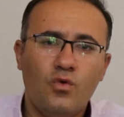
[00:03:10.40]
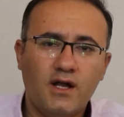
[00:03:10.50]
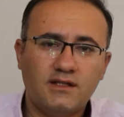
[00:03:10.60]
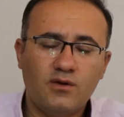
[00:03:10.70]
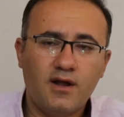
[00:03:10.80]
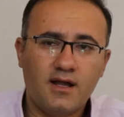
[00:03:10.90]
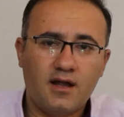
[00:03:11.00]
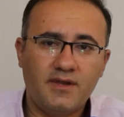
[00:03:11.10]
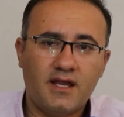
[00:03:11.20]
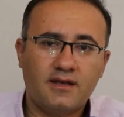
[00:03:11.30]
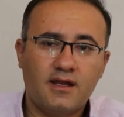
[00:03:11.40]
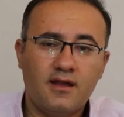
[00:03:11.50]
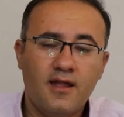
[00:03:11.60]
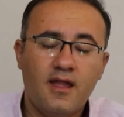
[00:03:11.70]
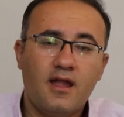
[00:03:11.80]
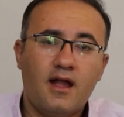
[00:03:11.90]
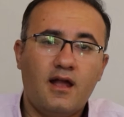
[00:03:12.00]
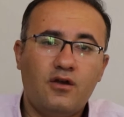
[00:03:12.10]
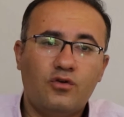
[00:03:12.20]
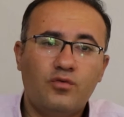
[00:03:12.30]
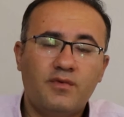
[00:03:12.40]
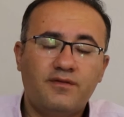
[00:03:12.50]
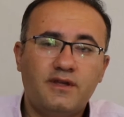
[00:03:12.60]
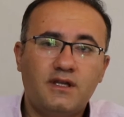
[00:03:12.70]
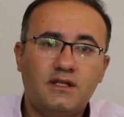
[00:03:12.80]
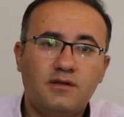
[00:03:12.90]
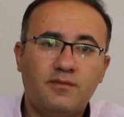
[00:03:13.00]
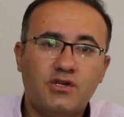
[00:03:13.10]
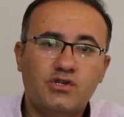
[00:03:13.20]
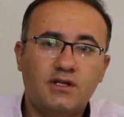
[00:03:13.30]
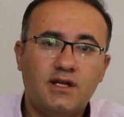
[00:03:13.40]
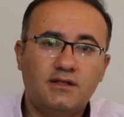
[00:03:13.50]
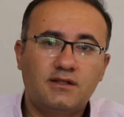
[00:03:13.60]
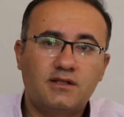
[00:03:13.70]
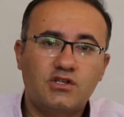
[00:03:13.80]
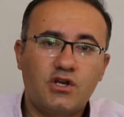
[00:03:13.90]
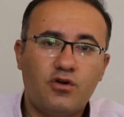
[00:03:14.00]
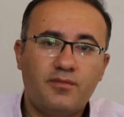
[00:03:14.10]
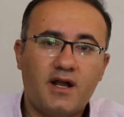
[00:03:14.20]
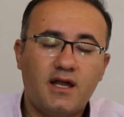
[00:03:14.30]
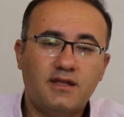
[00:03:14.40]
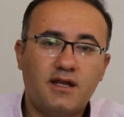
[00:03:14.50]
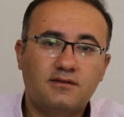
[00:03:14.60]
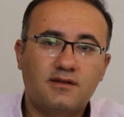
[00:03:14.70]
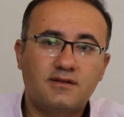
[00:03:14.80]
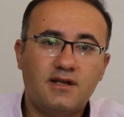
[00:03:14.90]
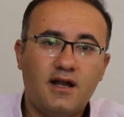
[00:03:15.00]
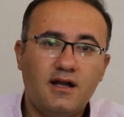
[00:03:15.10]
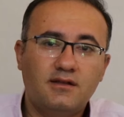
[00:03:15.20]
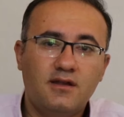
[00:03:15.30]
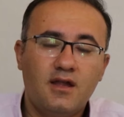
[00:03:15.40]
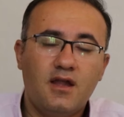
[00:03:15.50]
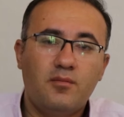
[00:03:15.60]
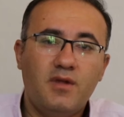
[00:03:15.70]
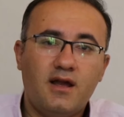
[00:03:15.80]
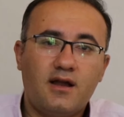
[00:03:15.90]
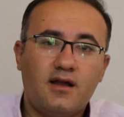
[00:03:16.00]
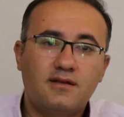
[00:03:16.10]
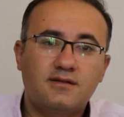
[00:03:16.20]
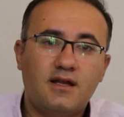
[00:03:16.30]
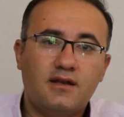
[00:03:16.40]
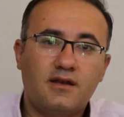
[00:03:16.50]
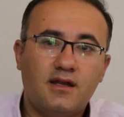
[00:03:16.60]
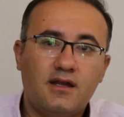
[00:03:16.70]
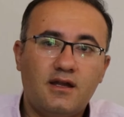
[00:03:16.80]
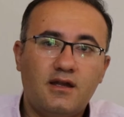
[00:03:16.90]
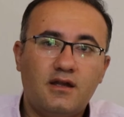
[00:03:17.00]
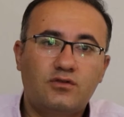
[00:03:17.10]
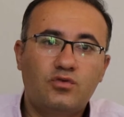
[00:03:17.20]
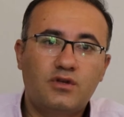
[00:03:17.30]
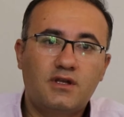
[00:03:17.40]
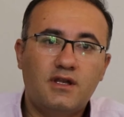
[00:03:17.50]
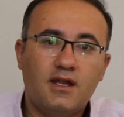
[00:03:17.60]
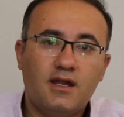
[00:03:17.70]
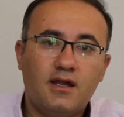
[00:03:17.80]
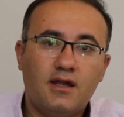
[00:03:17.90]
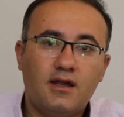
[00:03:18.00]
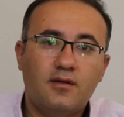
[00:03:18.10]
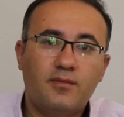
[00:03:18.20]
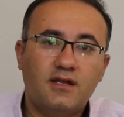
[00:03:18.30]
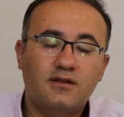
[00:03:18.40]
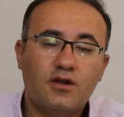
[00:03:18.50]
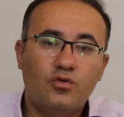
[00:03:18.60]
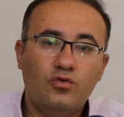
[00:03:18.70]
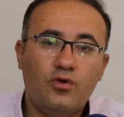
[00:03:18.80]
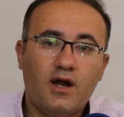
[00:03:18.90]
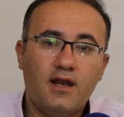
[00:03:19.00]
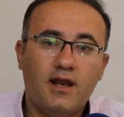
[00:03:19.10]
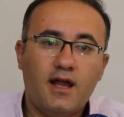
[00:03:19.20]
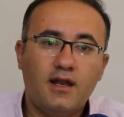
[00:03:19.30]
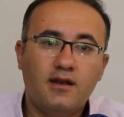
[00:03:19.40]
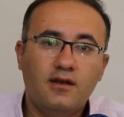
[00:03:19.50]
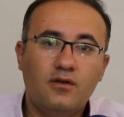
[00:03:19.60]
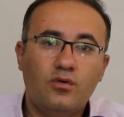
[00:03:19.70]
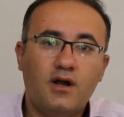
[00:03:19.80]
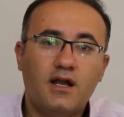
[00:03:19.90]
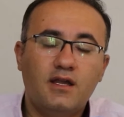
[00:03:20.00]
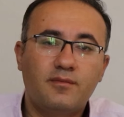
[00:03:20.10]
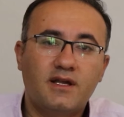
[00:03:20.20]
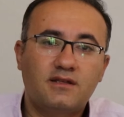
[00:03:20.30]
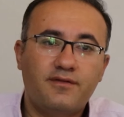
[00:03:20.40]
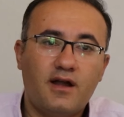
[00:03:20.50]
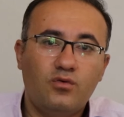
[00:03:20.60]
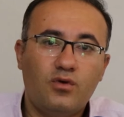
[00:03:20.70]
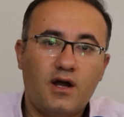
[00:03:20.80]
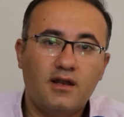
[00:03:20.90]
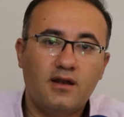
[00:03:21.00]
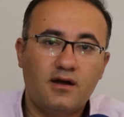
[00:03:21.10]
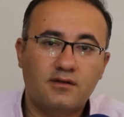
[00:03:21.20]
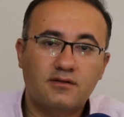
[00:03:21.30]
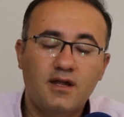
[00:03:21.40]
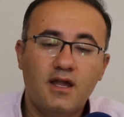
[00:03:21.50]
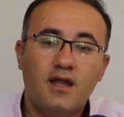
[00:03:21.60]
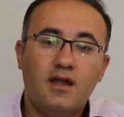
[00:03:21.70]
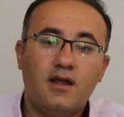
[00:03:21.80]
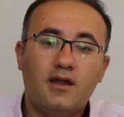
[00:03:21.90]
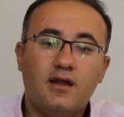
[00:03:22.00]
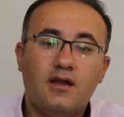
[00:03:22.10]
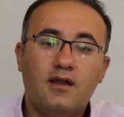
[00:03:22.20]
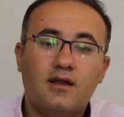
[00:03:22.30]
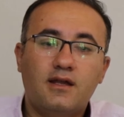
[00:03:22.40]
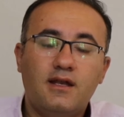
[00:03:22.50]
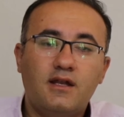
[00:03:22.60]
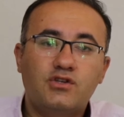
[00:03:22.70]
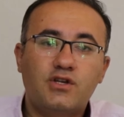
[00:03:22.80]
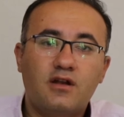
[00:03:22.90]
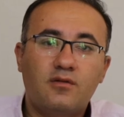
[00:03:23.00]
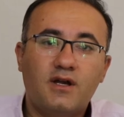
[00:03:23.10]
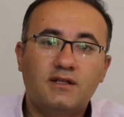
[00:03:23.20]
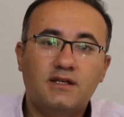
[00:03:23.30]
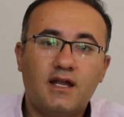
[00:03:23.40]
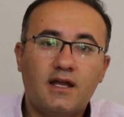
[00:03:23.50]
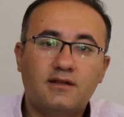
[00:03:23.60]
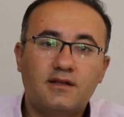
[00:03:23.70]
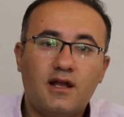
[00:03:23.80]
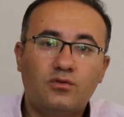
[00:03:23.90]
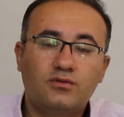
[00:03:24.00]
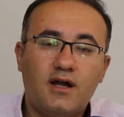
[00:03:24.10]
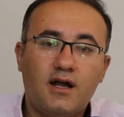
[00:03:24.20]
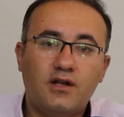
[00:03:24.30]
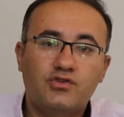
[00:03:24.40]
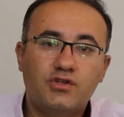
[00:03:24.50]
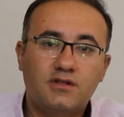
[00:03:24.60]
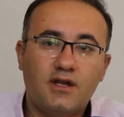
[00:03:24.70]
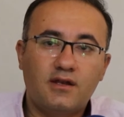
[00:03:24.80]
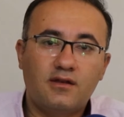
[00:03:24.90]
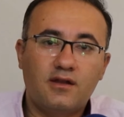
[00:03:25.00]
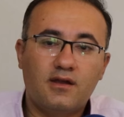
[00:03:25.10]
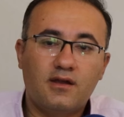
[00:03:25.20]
وأتوقع بأن الحكومة في دمشق لن تتجاوب مع هذه التصريحات بالأخص أن آه، تركيا آه، ما تقوله على العلن هو غير ما تفعله على الأرض آه، خلال الشهر الماضي كانت الأوضاع جدا